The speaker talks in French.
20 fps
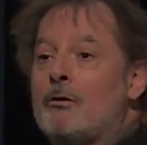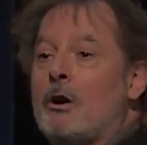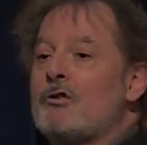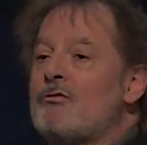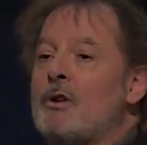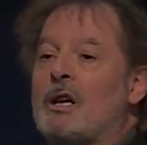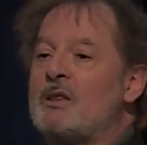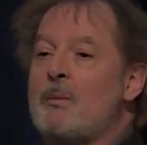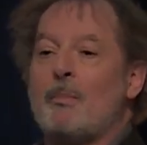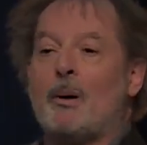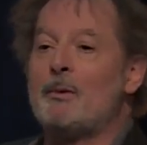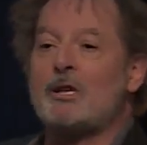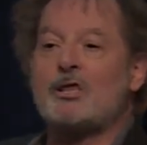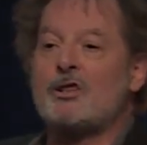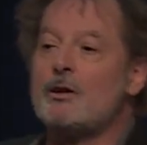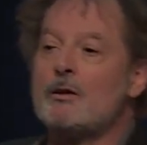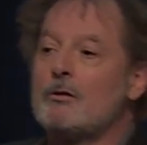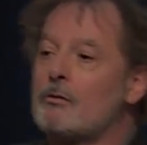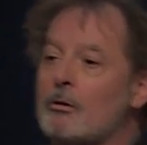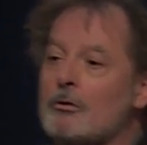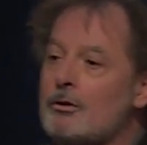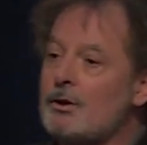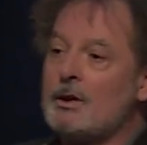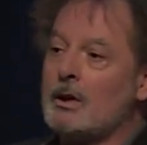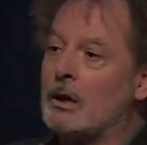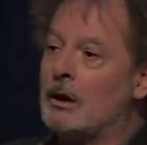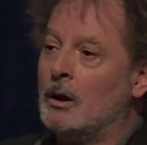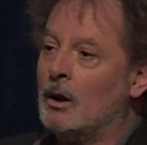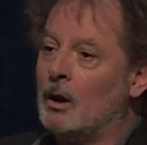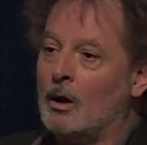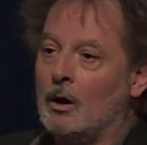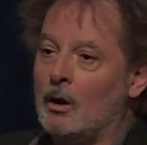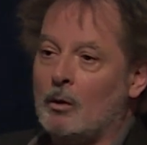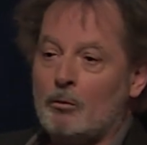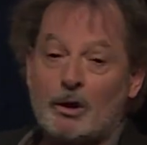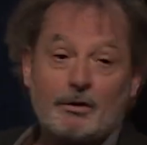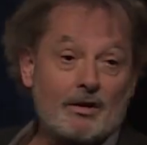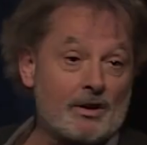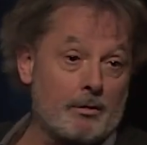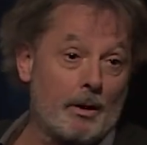non, je veux dire, c'est pas machiste, je veux dire.
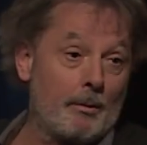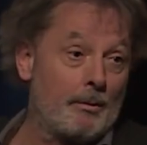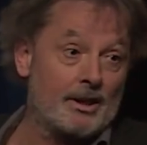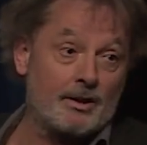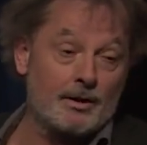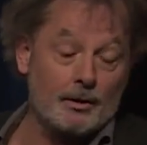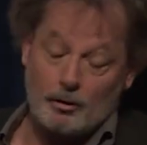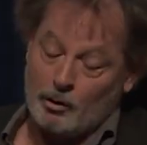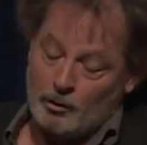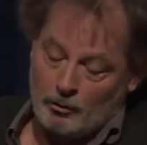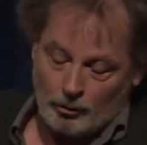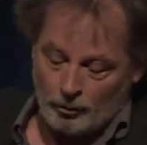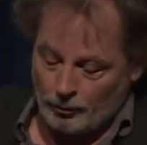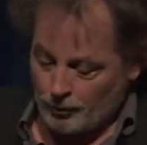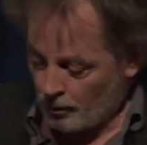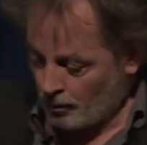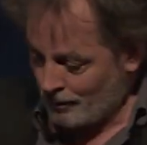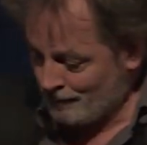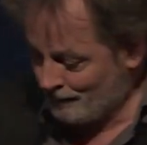Moi, de toute façon, elle m'excite, donc...